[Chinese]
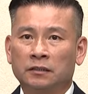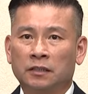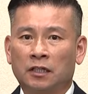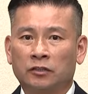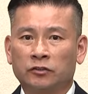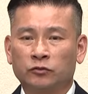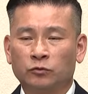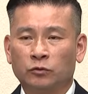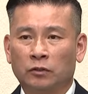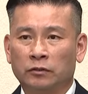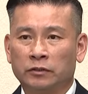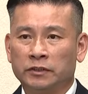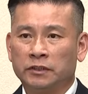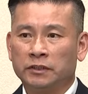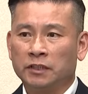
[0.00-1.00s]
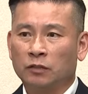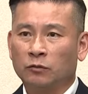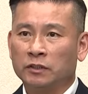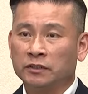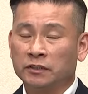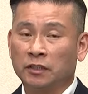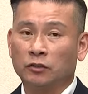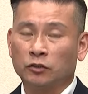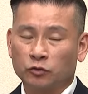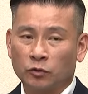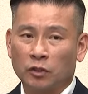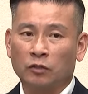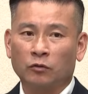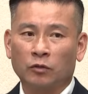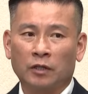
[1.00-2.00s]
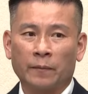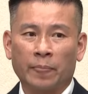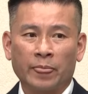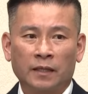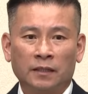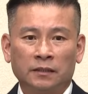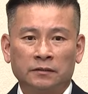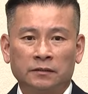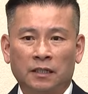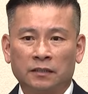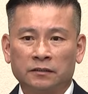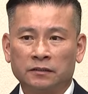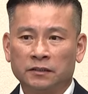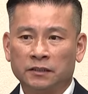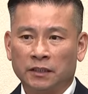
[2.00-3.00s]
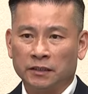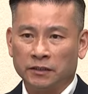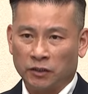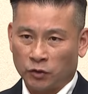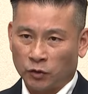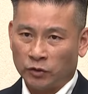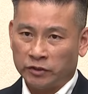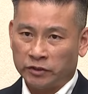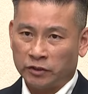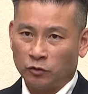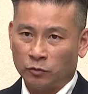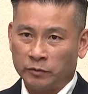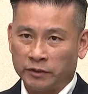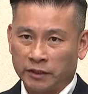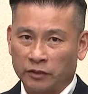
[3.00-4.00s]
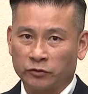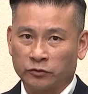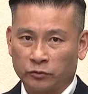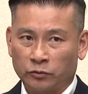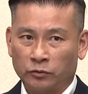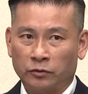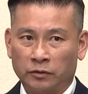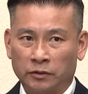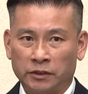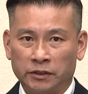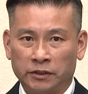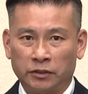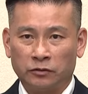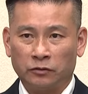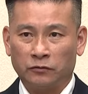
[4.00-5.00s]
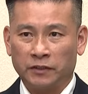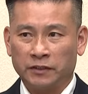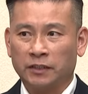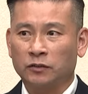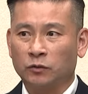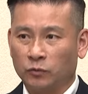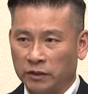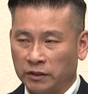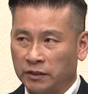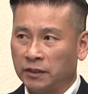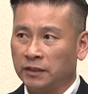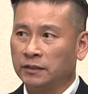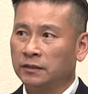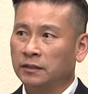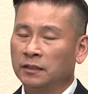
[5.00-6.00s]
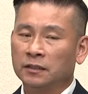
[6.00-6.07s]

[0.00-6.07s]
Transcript: 他术后以及相关治疗的状况。那他之前也都一直跟我们讲说，一切都非常的稳定。